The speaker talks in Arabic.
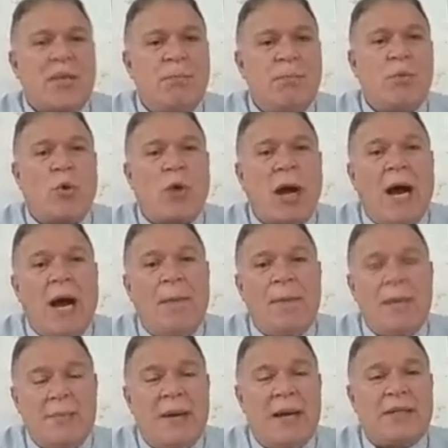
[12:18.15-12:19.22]

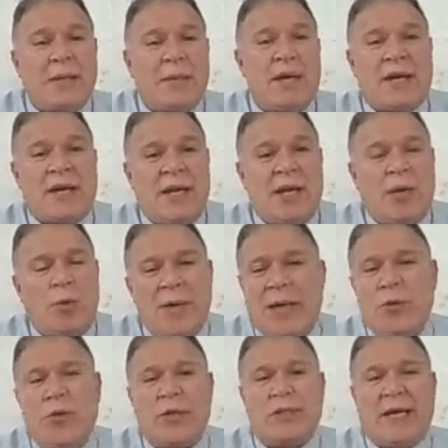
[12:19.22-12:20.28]
مقابل ما تبقى له
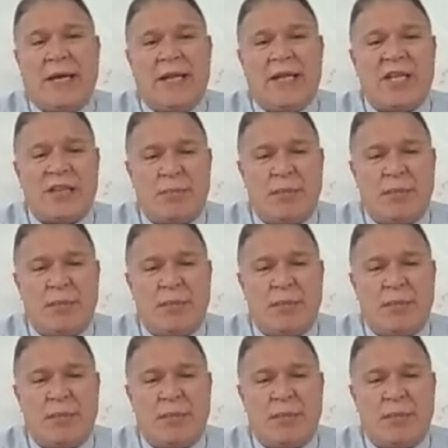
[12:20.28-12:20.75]
نحن نتحدث